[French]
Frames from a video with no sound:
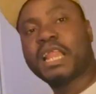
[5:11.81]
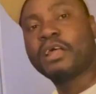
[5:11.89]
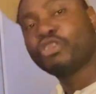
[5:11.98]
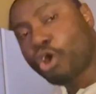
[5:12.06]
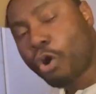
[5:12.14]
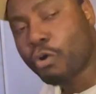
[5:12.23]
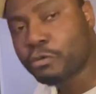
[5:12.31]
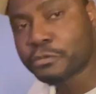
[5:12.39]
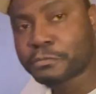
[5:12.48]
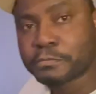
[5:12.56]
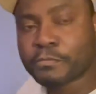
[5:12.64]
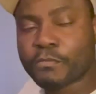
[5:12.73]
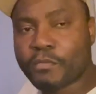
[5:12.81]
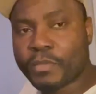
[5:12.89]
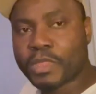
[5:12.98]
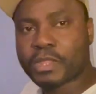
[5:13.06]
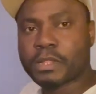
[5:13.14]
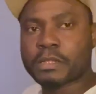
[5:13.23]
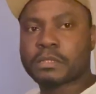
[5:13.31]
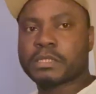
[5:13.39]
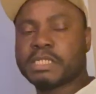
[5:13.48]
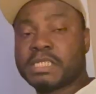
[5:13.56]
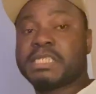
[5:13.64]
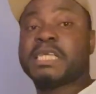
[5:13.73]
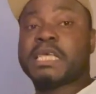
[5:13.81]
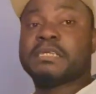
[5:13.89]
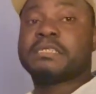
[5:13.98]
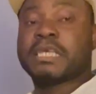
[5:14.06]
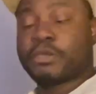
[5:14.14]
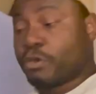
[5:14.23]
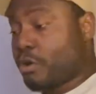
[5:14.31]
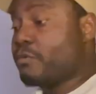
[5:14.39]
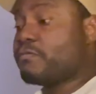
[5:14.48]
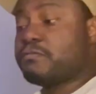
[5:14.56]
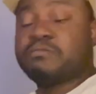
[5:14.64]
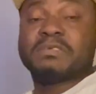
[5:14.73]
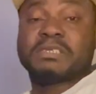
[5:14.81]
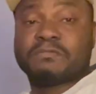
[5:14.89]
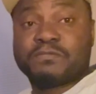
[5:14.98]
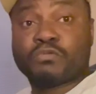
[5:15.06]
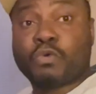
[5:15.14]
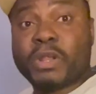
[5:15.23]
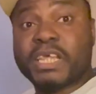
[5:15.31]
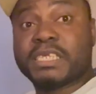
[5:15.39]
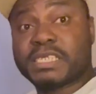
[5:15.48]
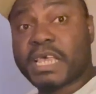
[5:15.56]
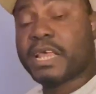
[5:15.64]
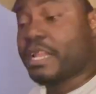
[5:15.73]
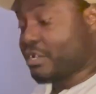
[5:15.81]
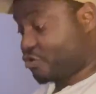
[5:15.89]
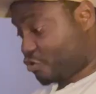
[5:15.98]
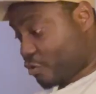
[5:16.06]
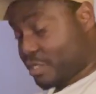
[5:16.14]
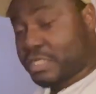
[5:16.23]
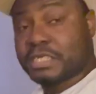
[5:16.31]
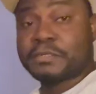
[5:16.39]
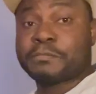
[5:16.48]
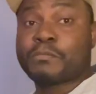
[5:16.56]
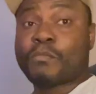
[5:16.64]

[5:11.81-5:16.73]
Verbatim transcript: là, non. Ici, c'est que vous, connaissez la chose.